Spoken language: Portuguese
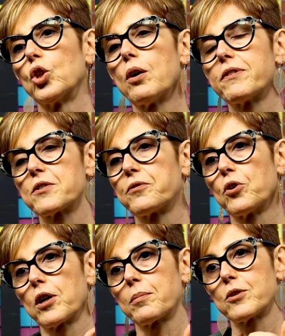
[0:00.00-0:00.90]
Novas
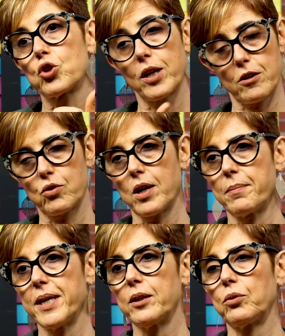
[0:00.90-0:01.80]
formas de
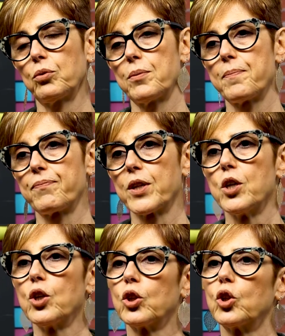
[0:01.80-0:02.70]
relacionamento,
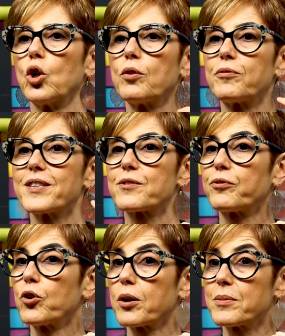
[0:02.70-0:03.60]
novas
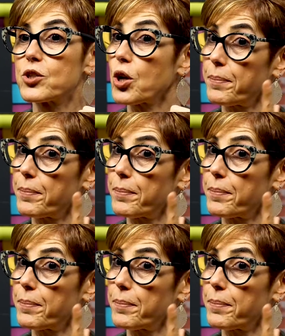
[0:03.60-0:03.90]
formas de